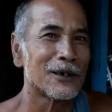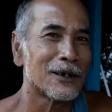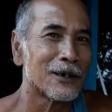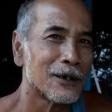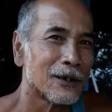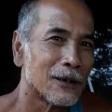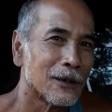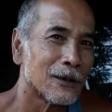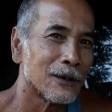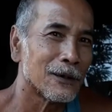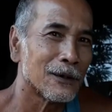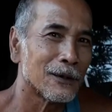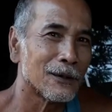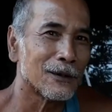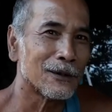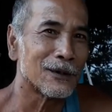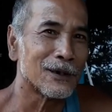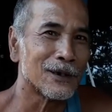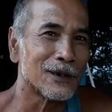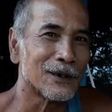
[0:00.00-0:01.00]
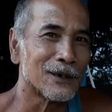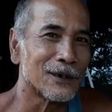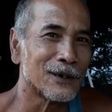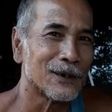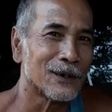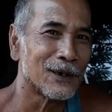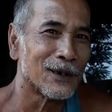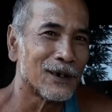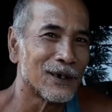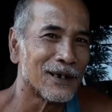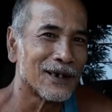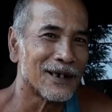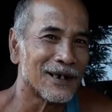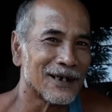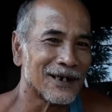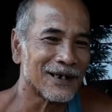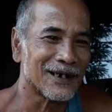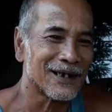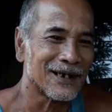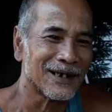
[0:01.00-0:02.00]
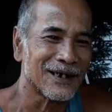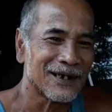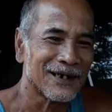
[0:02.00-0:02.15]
Nggih, matur suwun Pak nggih. Nggih.